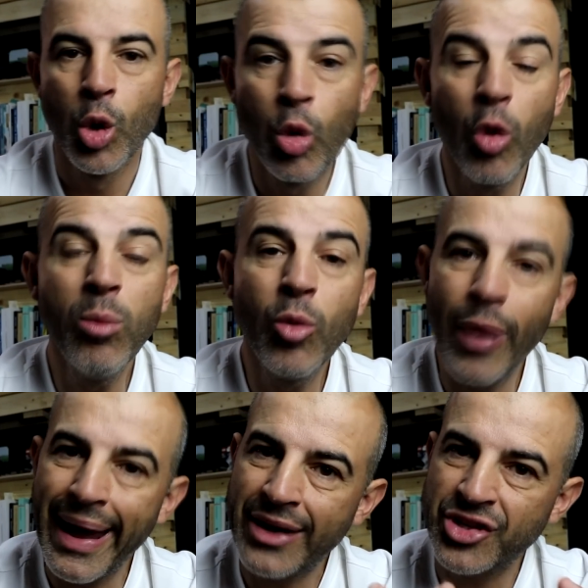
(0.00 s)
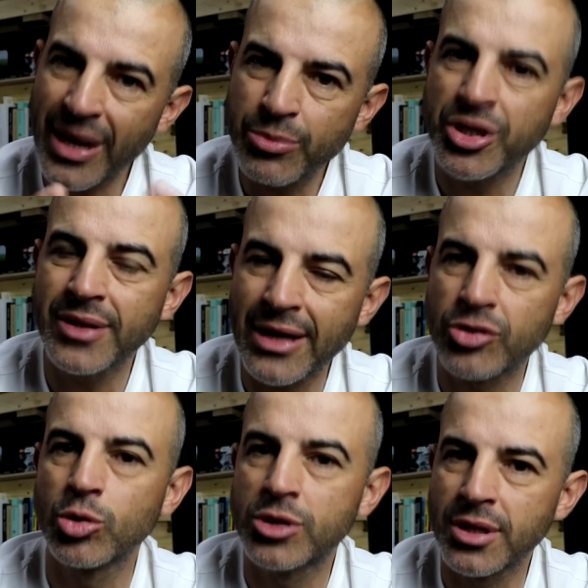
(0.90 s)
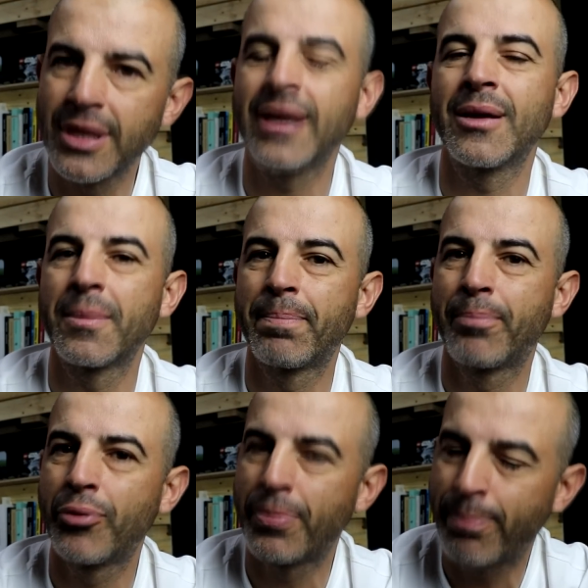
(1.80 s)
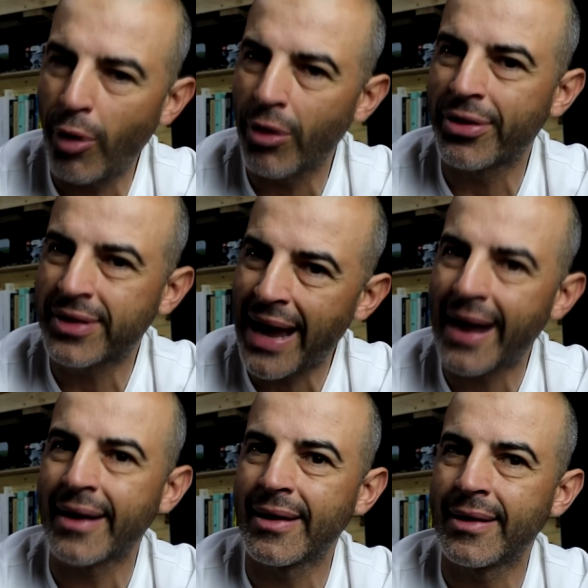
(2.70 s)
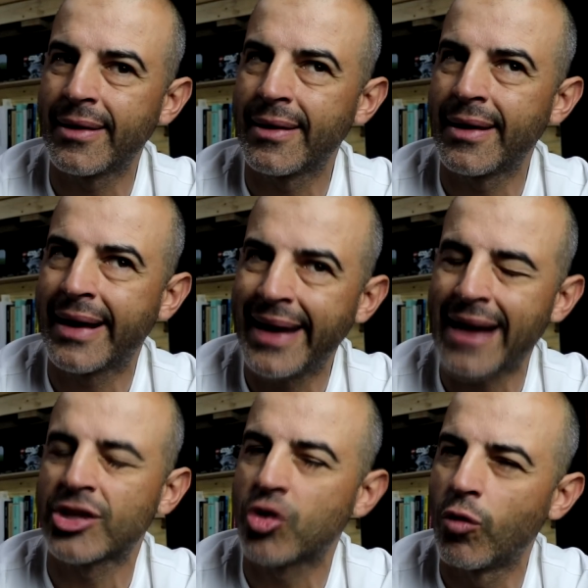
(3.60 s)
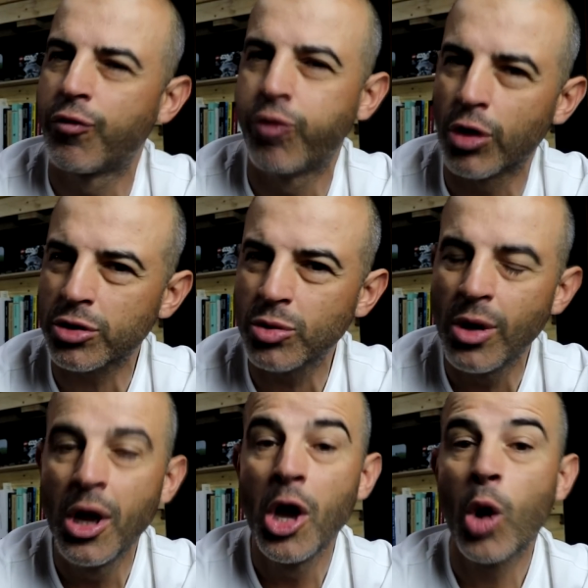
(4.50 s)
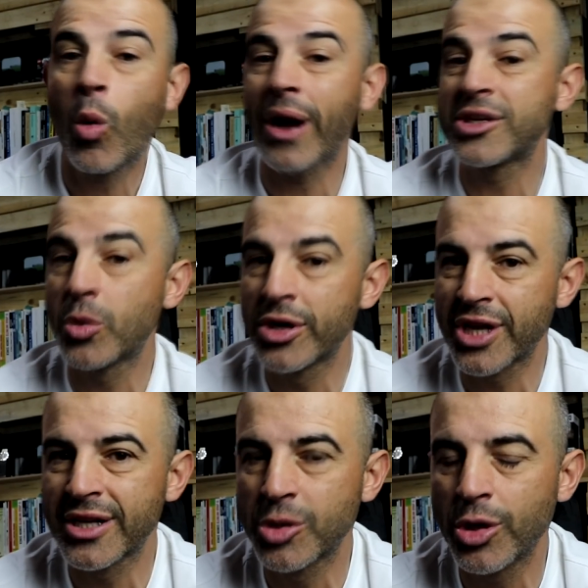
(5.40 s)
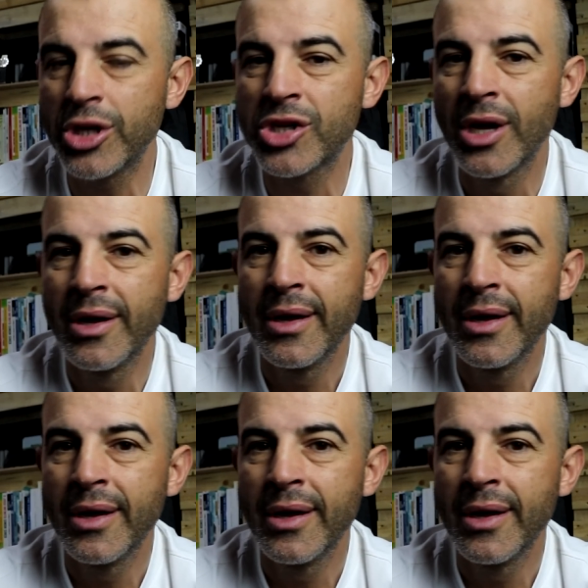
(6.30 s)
Como é que estarmos sentados no selim pode estar eh, a criar desconforto? Quais são as razões?